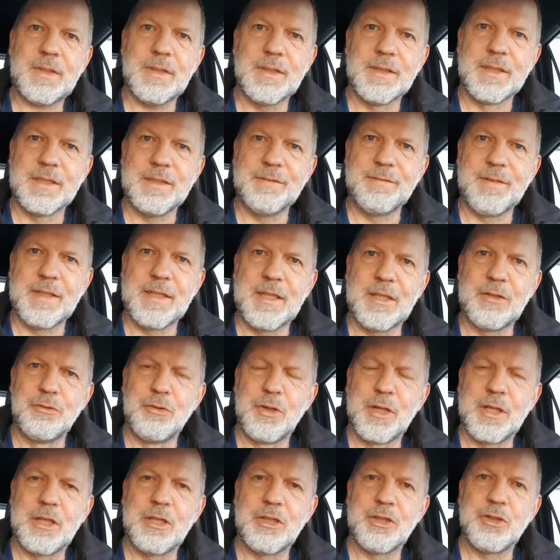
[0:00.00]
Das wäre dann
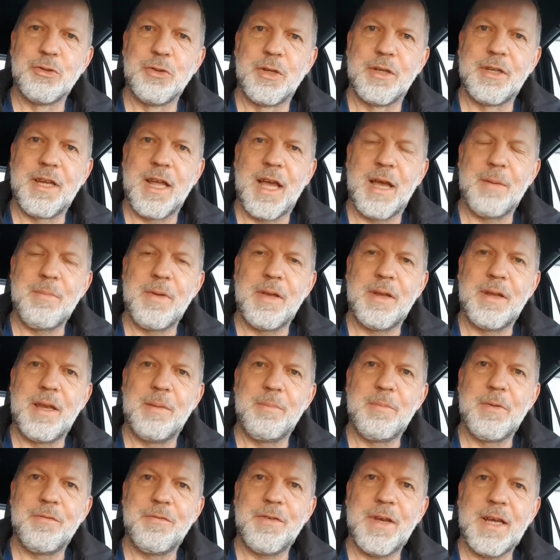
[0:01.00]
wirklich nur ein
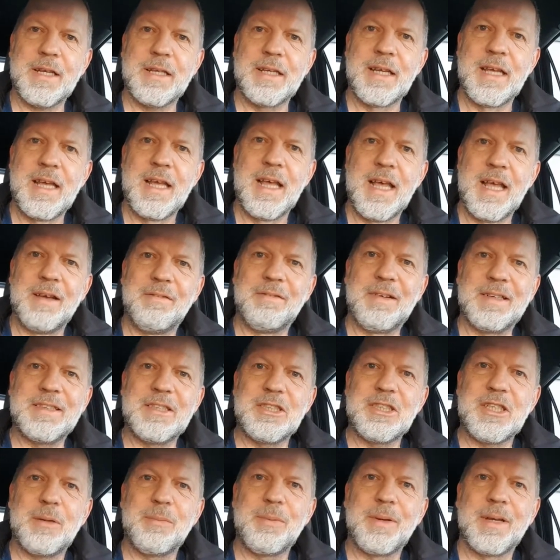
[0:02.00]
Nebeneffekt. Was
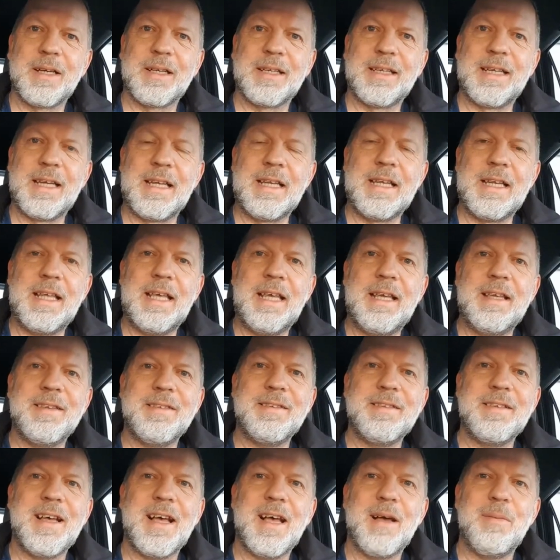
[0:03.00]
ich aber
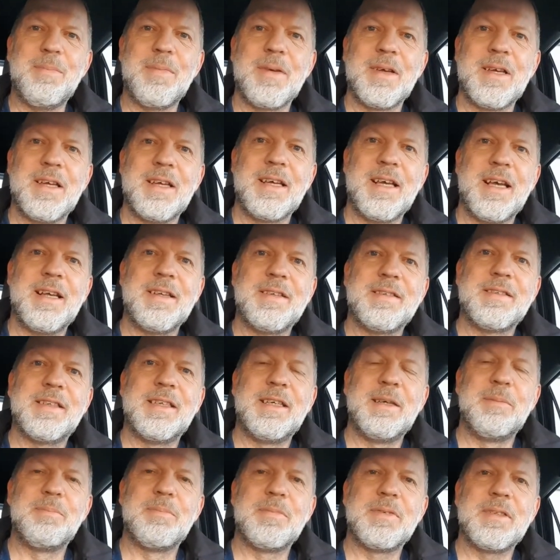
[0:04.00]
gelesen habe, es
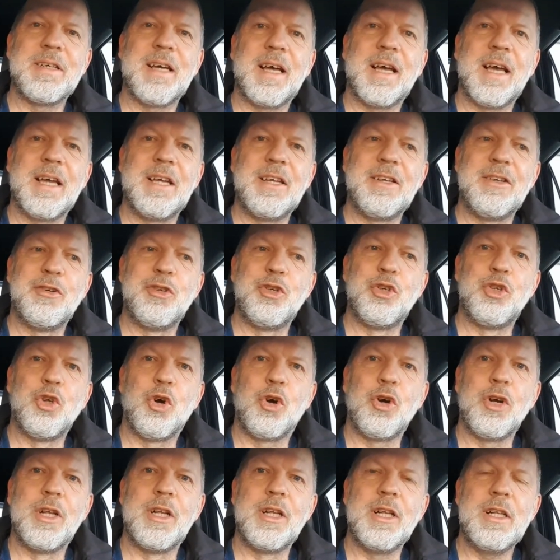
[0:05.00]
gibt ein
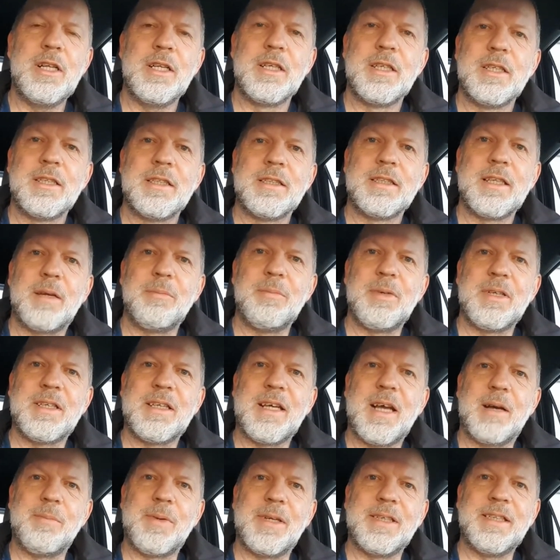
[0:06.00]
Dongle, damit
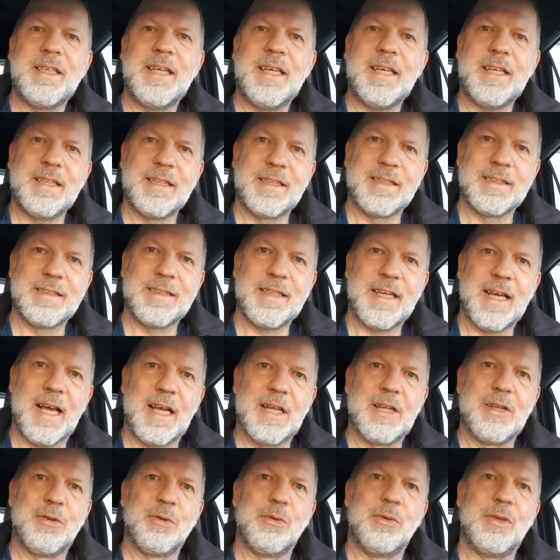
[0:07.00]
kann man jedes
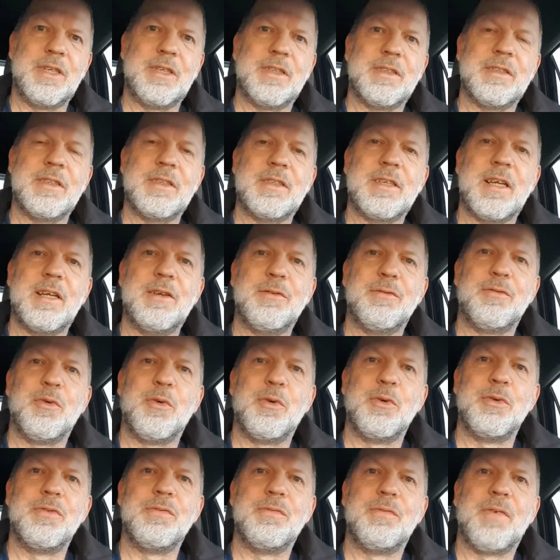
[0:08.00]

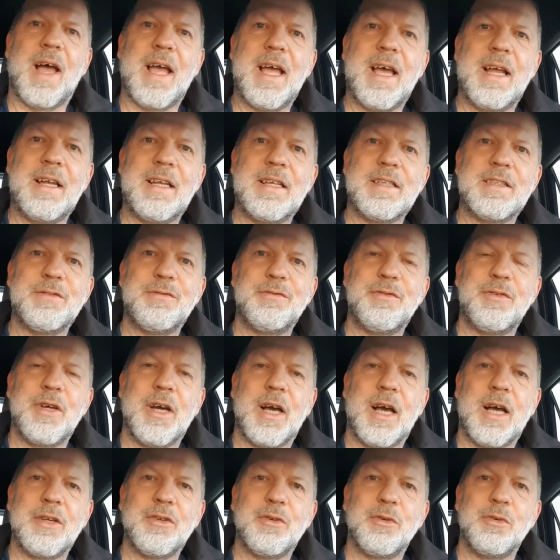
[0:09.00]
Android-Telefon wireless
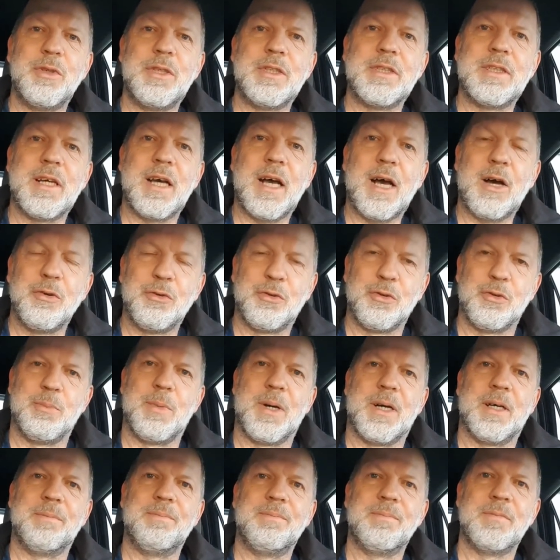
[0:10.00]
für Android Auto
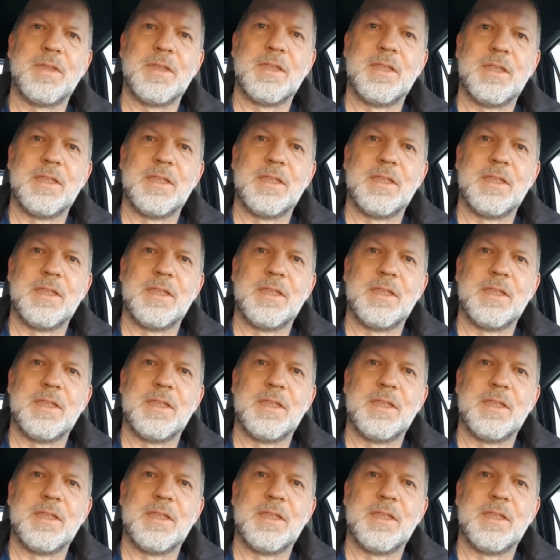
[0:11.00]
machen.